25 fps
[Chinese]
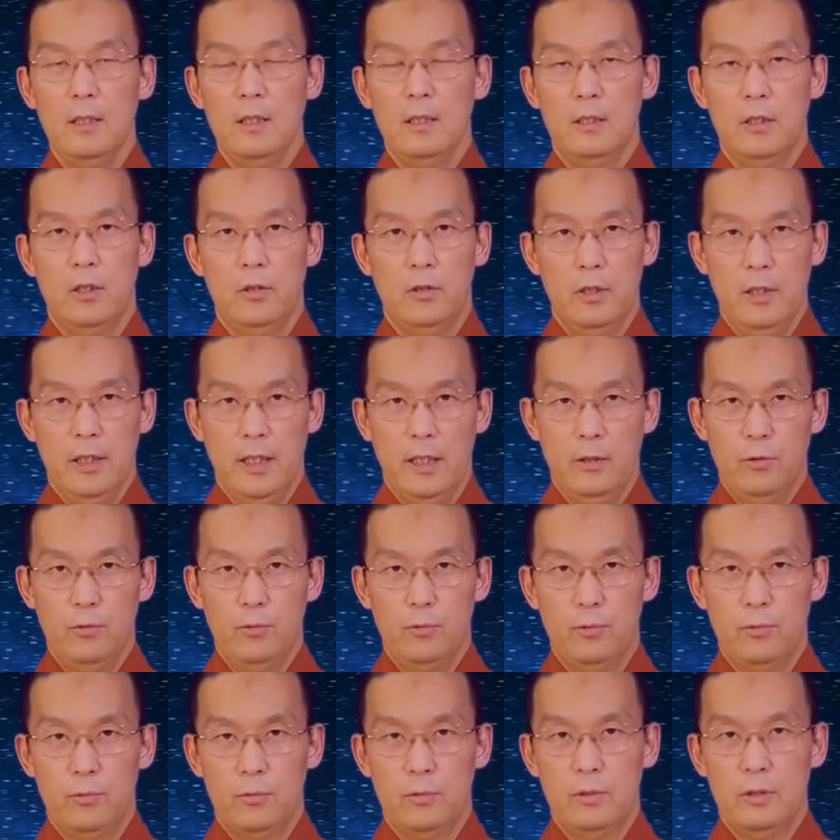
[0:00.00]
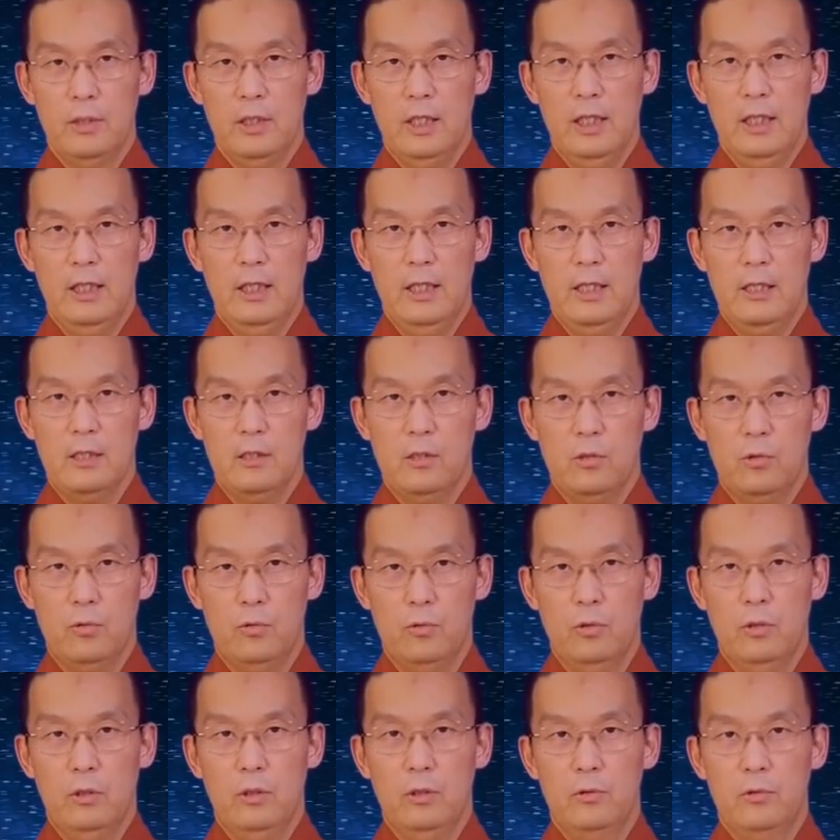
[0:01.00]
有一条路可以让
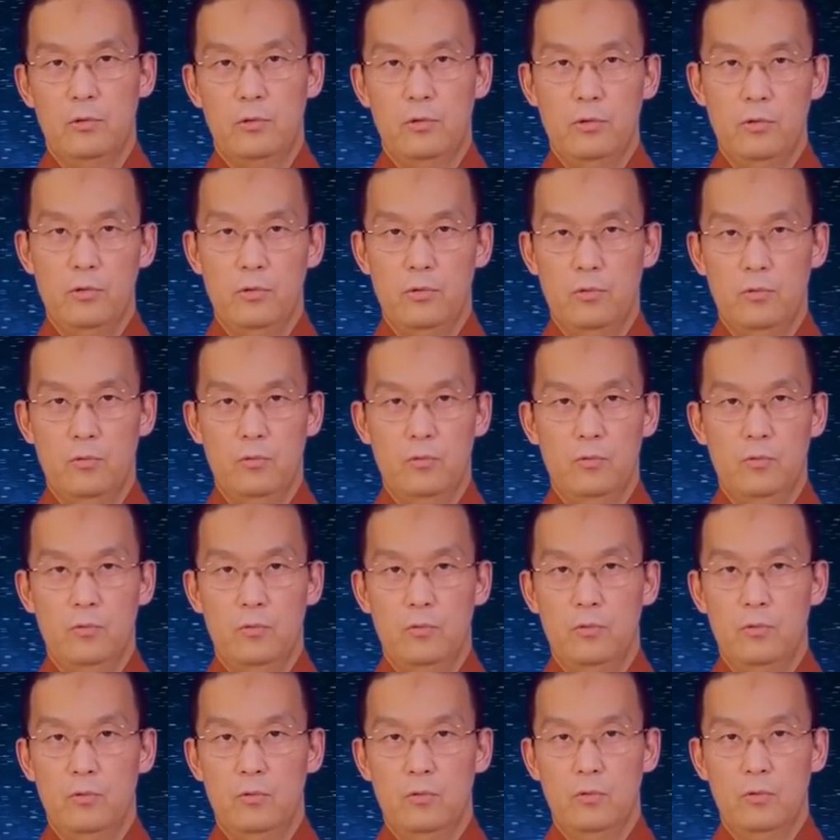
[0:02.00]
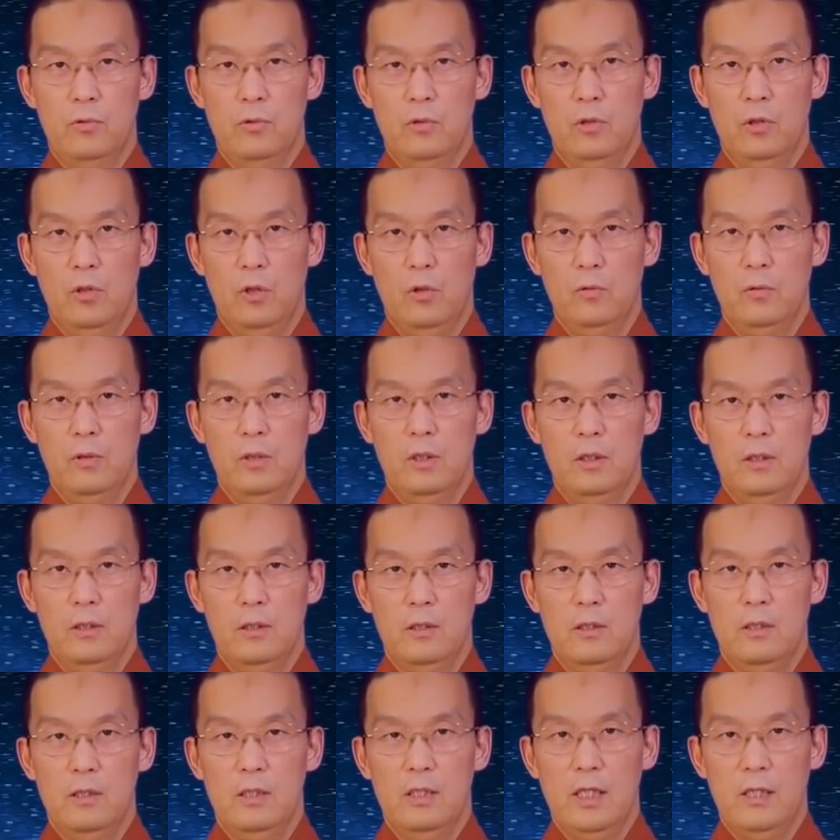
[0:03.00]
所有具足功德
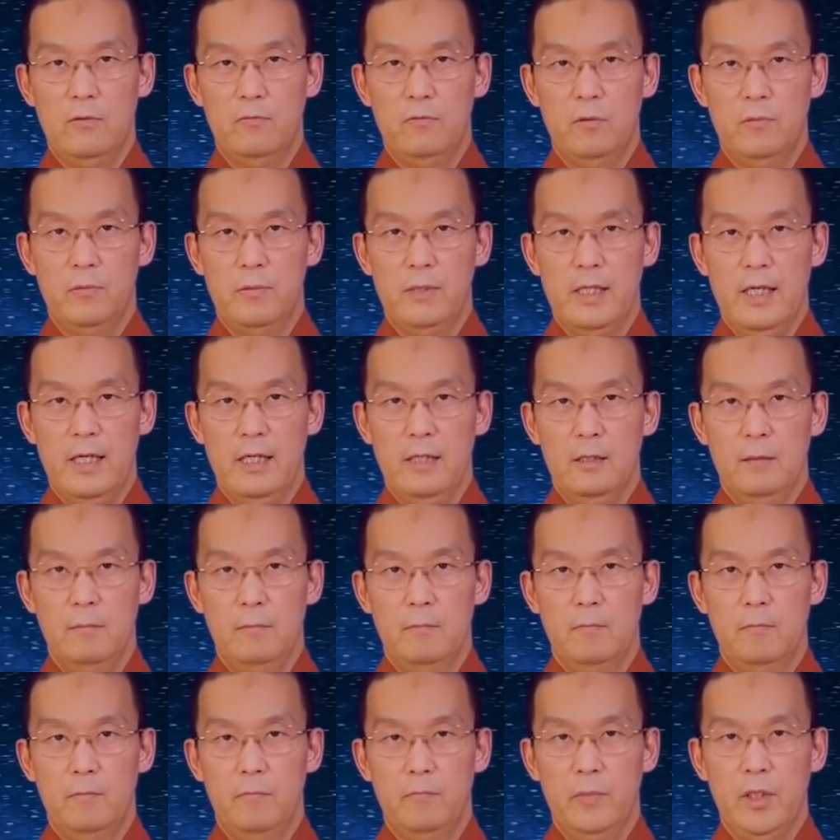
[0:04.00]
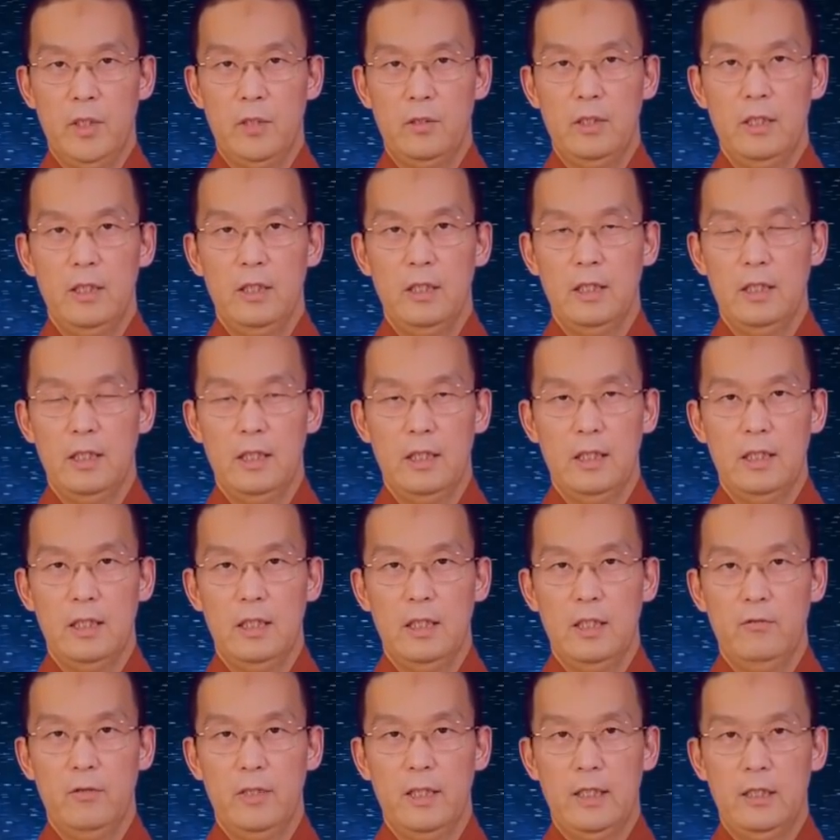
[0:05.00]
的师长佛菩萨，没有任何一个
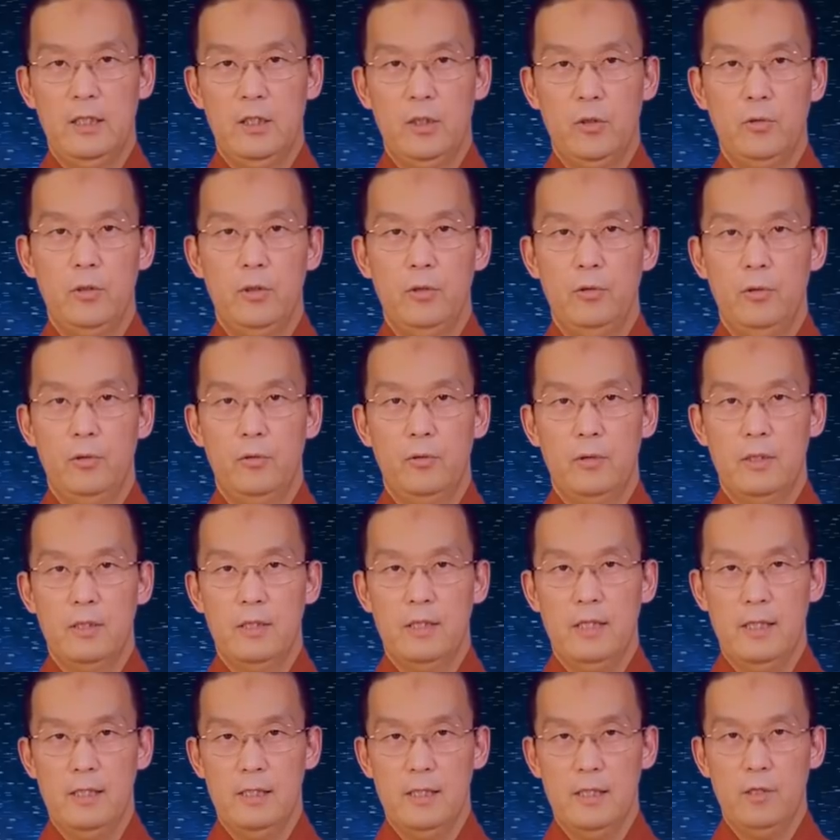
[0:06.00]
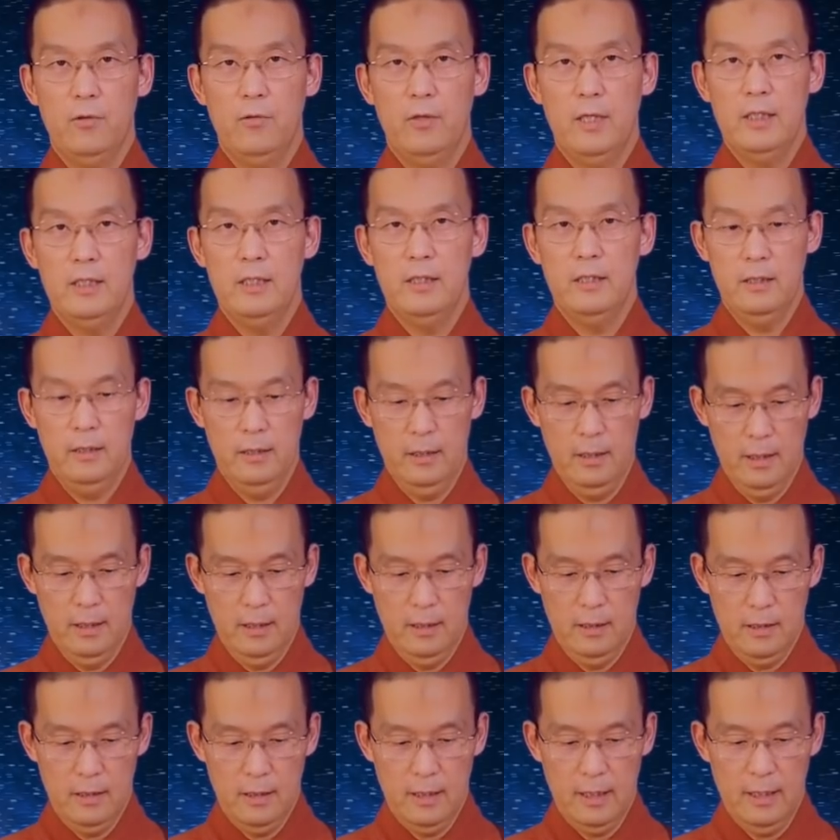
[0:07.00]
例外的都会对我产生欢喜，
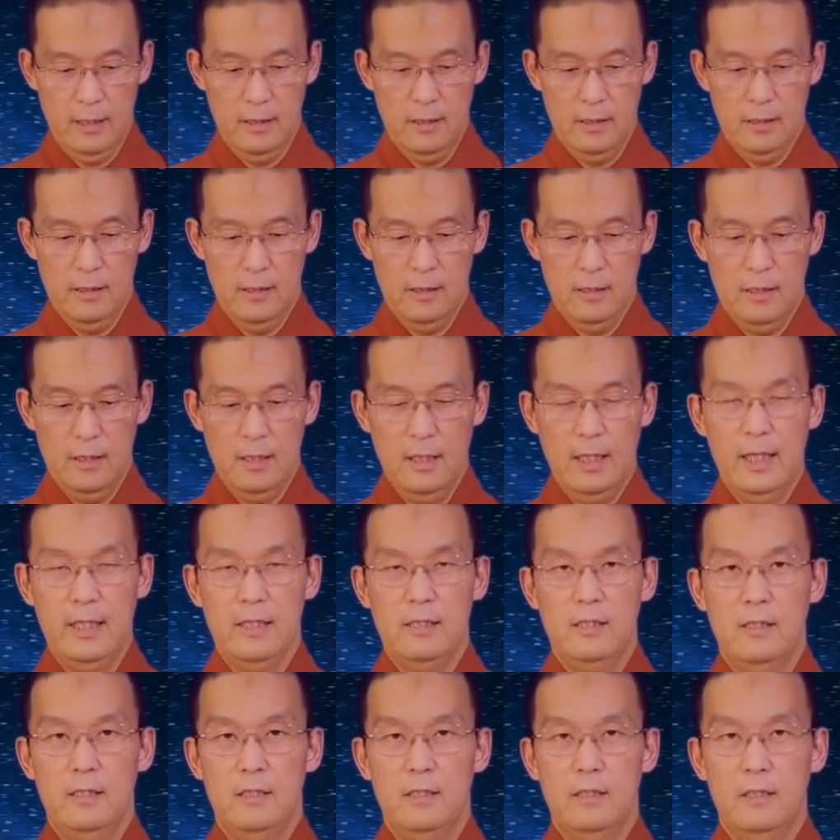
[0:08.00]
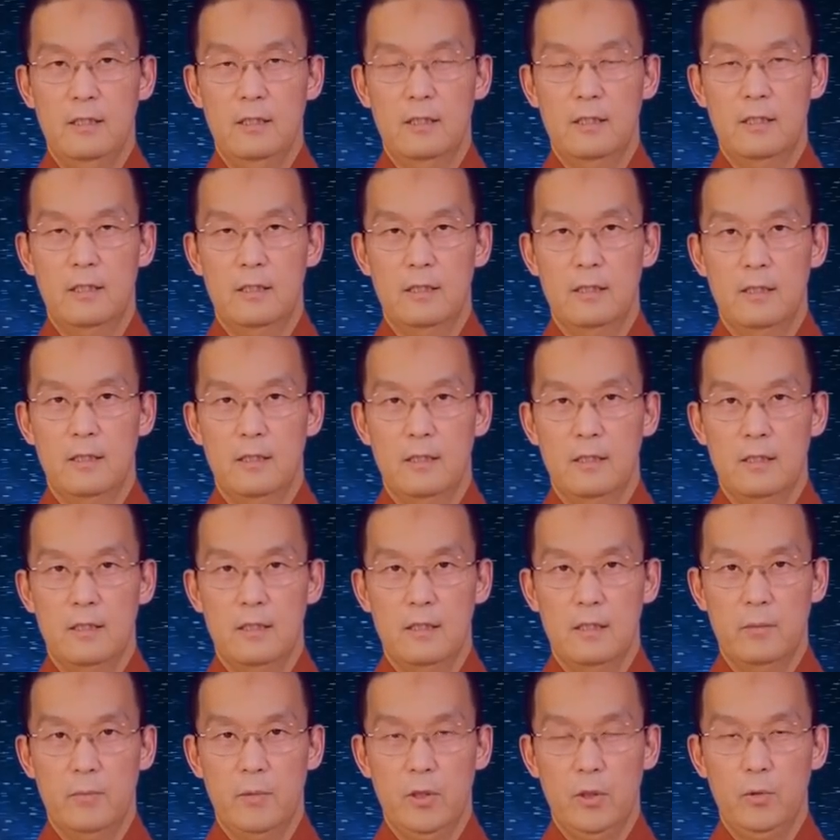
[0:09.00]
产生真爱之心的。
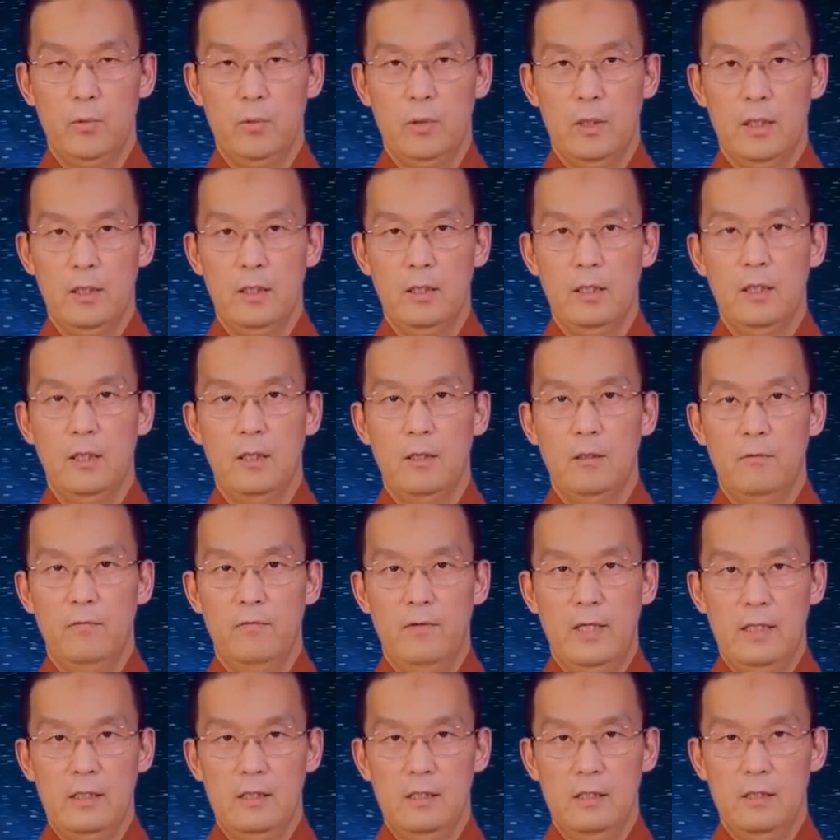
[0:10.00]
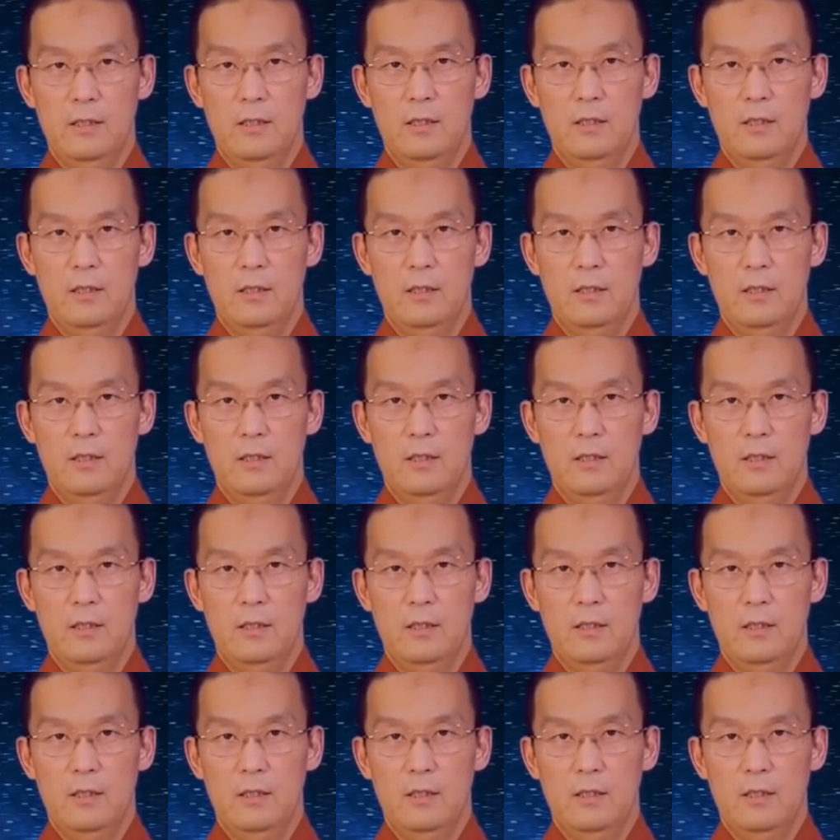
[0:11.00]
什么路呢？发心